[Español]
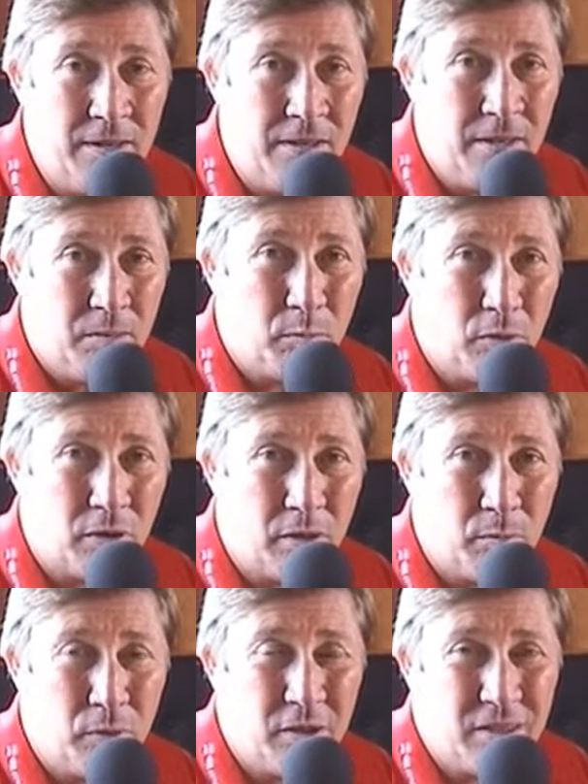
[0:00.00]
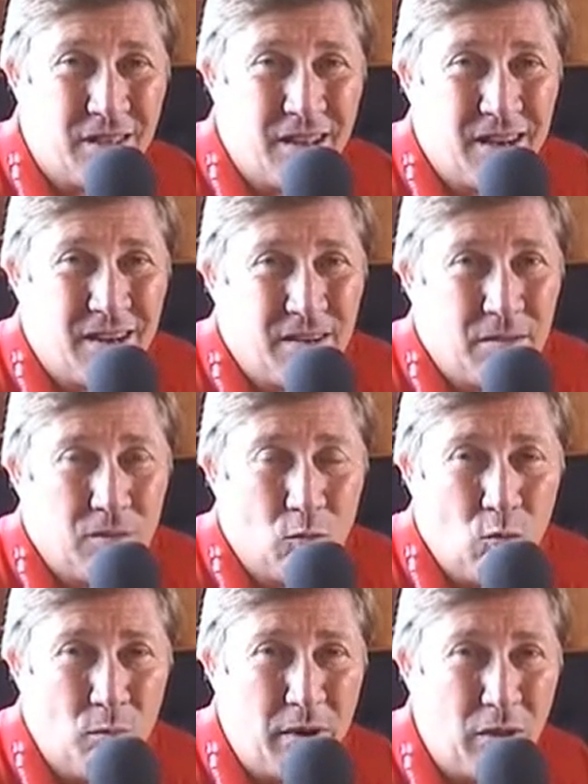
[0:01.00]
porque puede estar
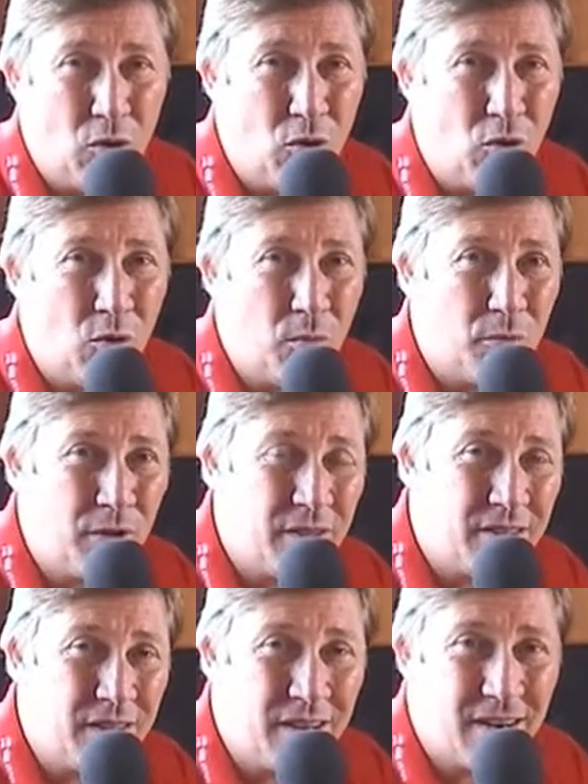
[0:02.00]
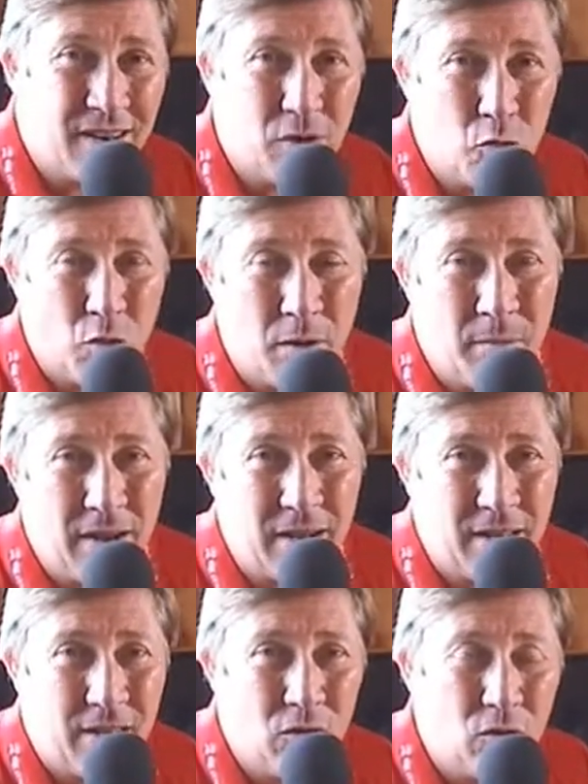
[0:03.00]
húmedo, puede estar que llueva, que
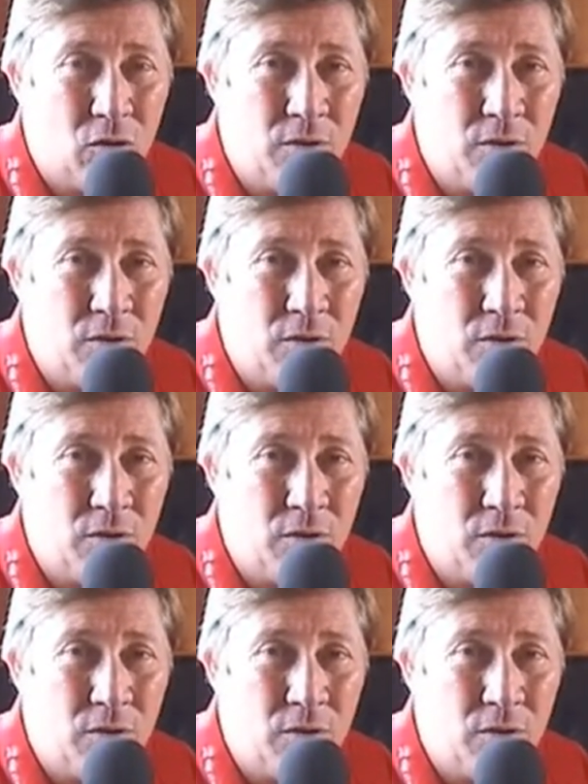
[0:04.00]
no.